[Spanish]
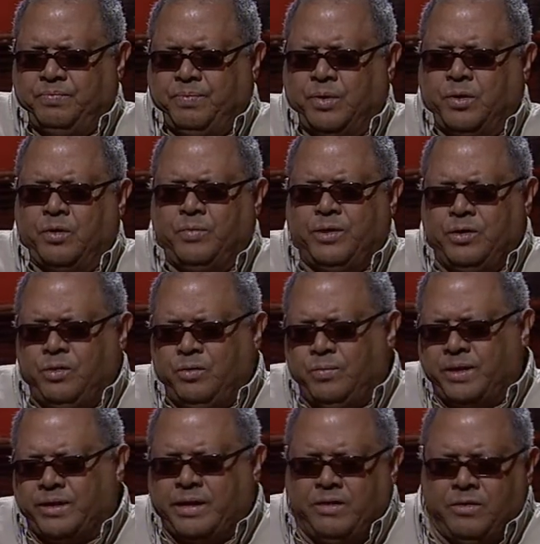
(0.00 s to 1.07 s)
Por lo menos
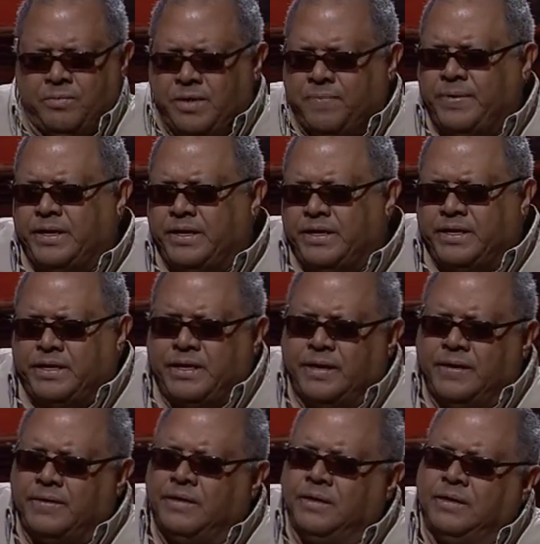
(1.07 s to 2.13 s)
basado en mi
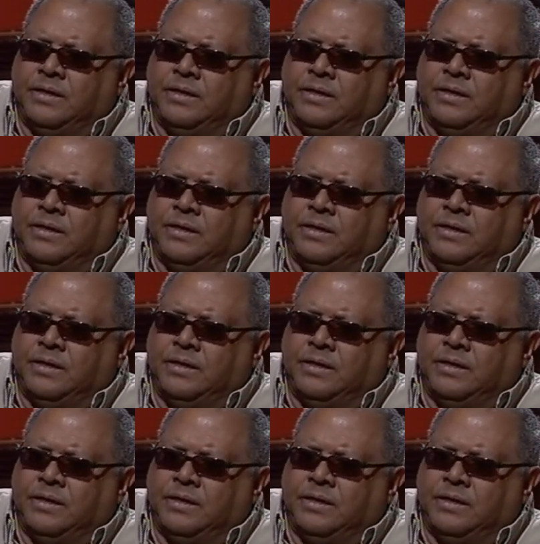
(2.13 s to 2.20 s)
experiencia.